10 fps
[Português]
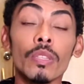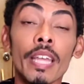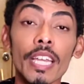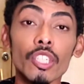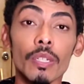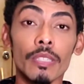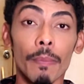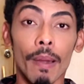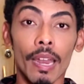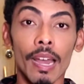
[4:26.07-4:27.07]
Deixe
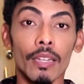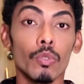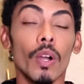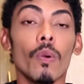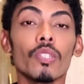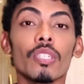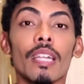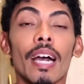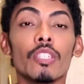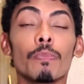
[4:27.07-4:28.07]
separado a
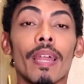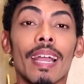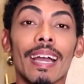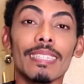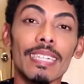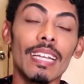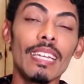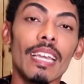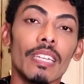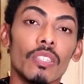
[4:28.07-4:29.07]
quantidade para cada
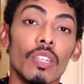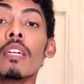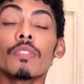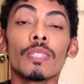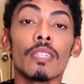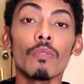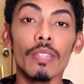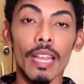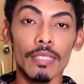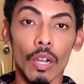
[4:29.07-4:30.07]
cliente. Se você não
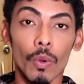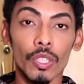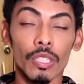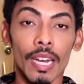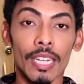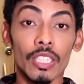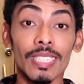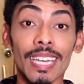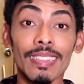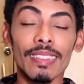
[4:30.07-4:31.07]
tem essa quantidade,
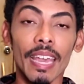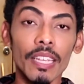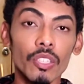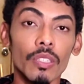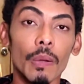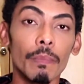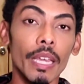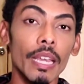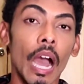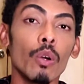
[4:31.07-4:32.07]
se atente
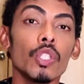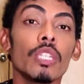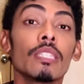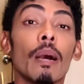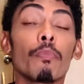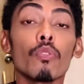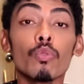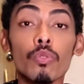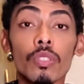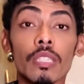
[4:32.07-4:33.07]
também a utilizar
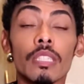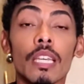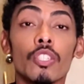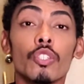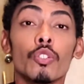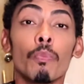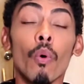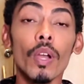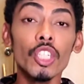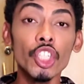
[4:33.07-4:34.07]
produtos que sejam de
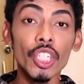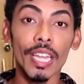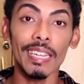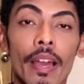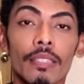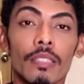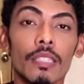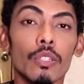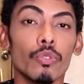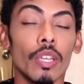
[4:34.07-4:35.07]
boa higiene. É
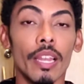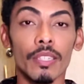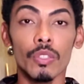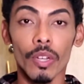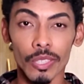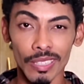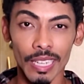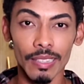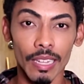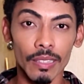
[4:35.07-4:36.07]
assim que os clientes vão se
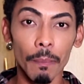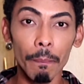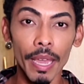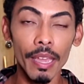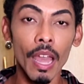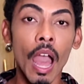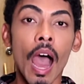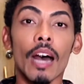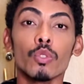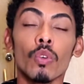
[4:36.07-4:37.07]
atentar também
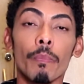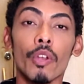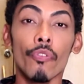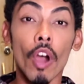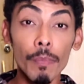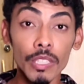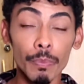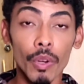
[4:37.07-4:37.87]
à sua performance